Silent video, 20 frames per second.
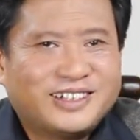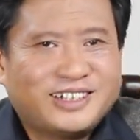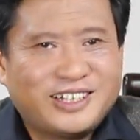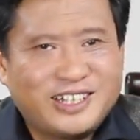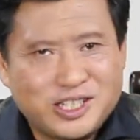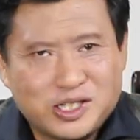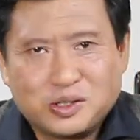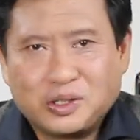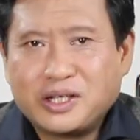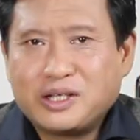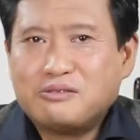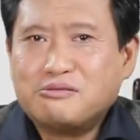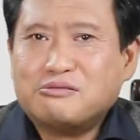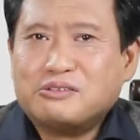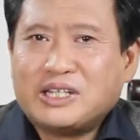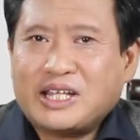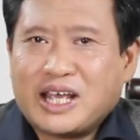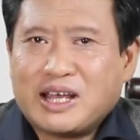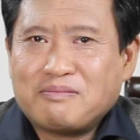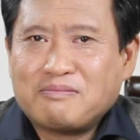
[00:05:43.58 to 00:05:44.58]
一九零
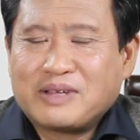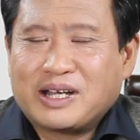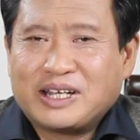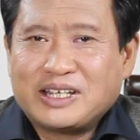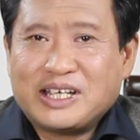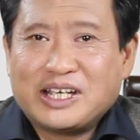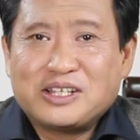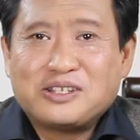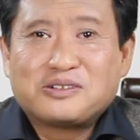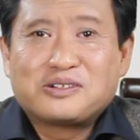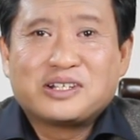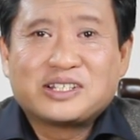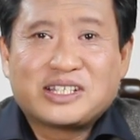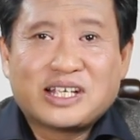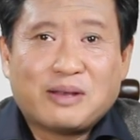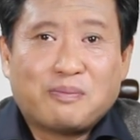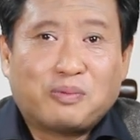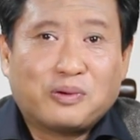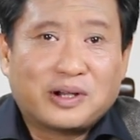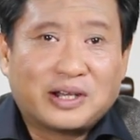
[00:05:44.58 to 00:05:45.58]
五年啊，也就是
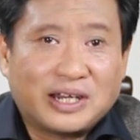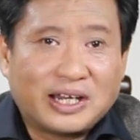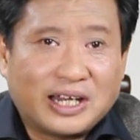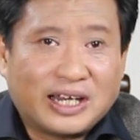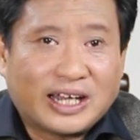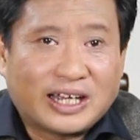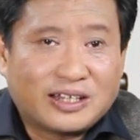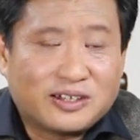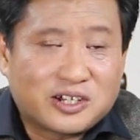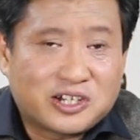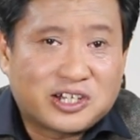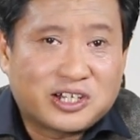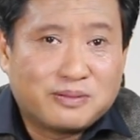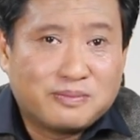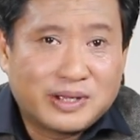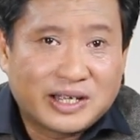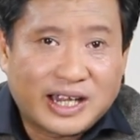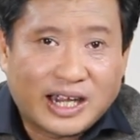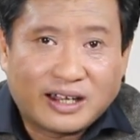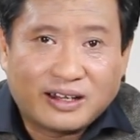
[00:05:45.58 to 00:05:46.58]
在伯格里来到石
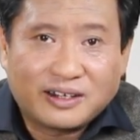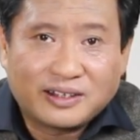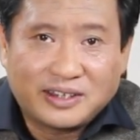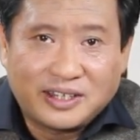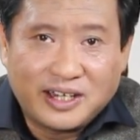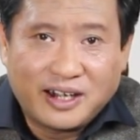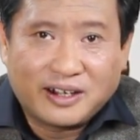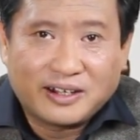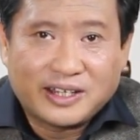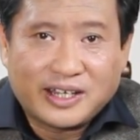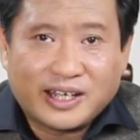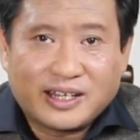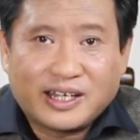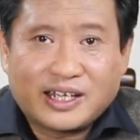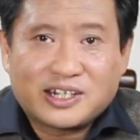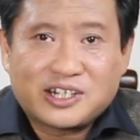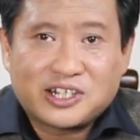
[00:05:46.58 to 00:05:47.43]
门坎的第二年呢，